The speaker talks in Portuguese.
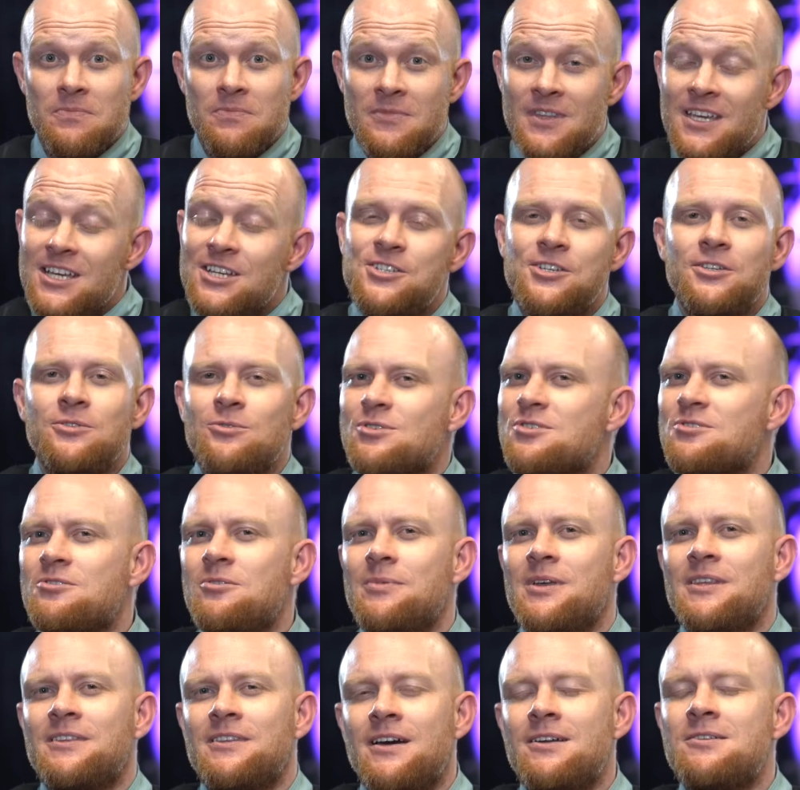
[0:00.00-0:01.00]
Deixe nos
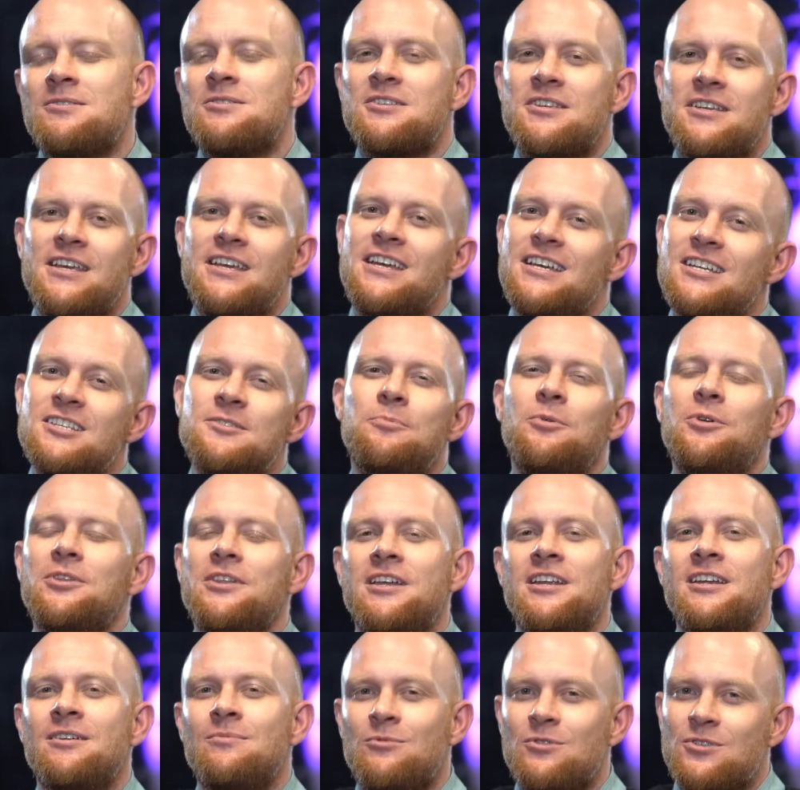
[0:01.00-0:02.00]
comentários que
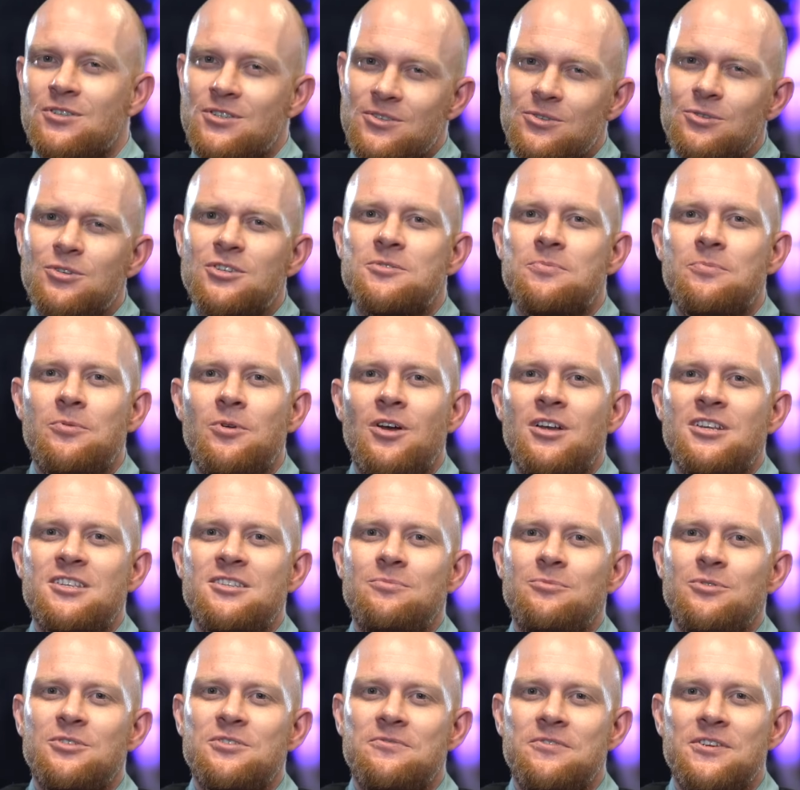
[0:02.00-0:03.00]
responderemos nos
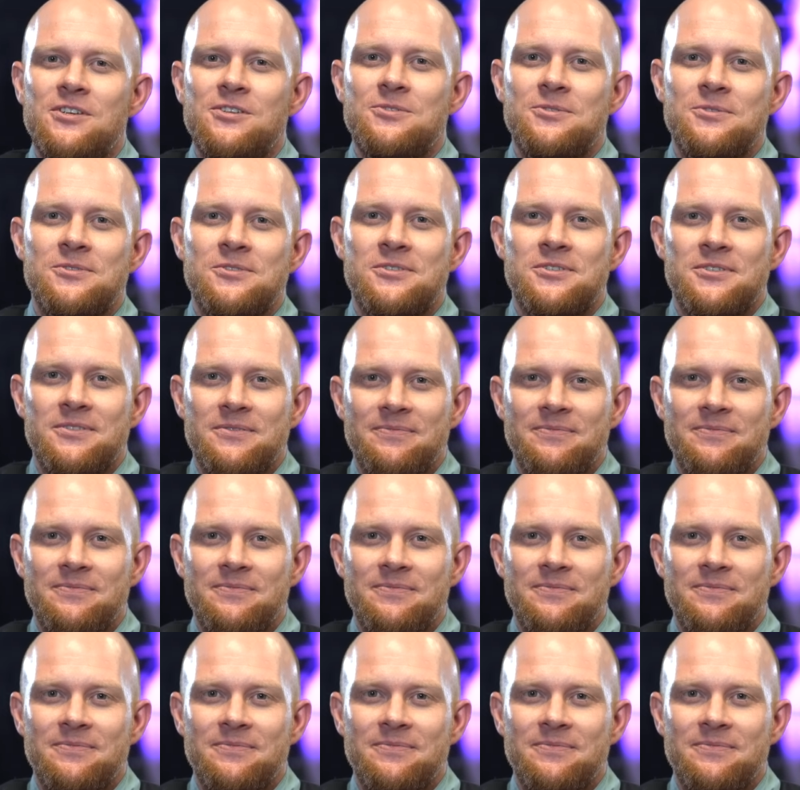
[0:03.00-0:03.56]
próximos vídeos.